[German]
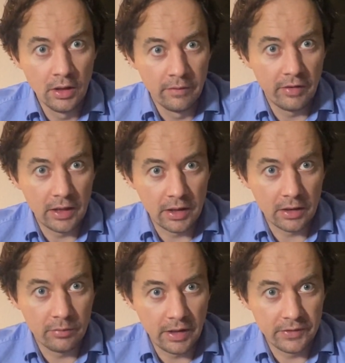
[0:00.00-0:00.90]
war da
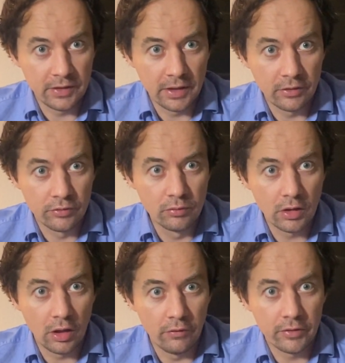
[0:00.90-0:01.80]
quasi in einer Suche
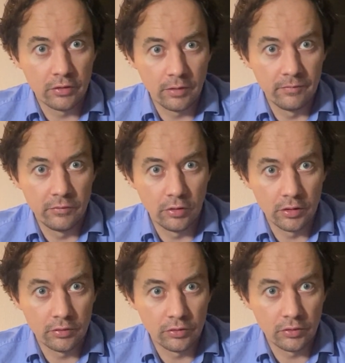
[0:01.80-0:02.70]
aufgenommen
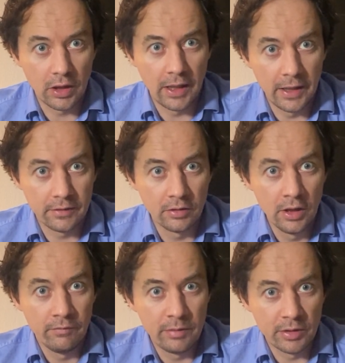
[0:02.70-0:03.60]
worden, so eine Art,
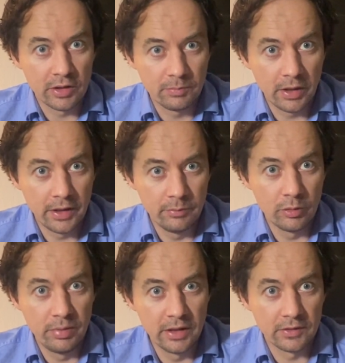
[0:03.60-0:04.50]
wie man das bei
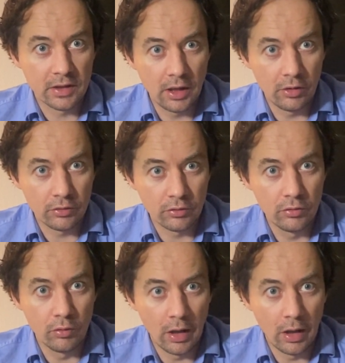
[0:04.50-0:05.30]
Immobilien Scout und Co.